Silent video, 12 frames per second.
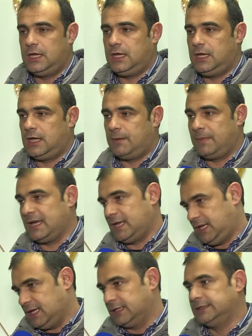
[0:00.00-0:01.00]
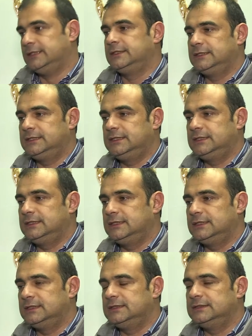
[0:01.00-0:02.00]
eh, a Bagheria
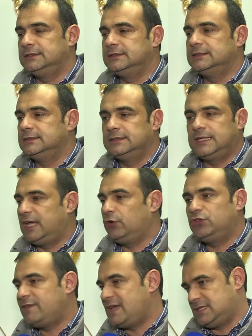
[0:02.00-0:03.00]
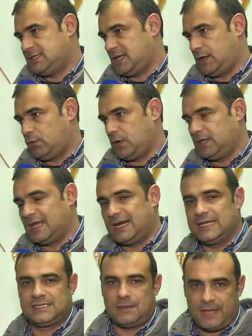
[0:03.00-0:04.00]
eh, eh, e non deve essere un
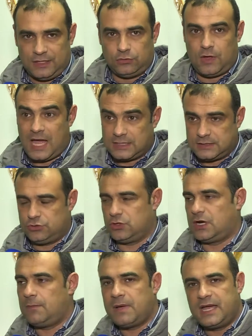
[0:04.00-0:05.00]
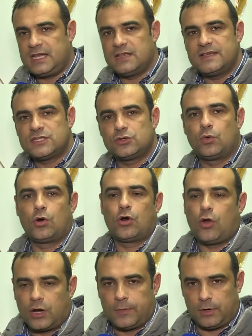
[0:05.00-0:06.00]
declassamento, anzi giocare nel Bagheria deve essere un
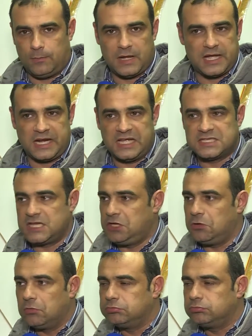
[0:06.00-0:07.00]
onore per un bagherese. Io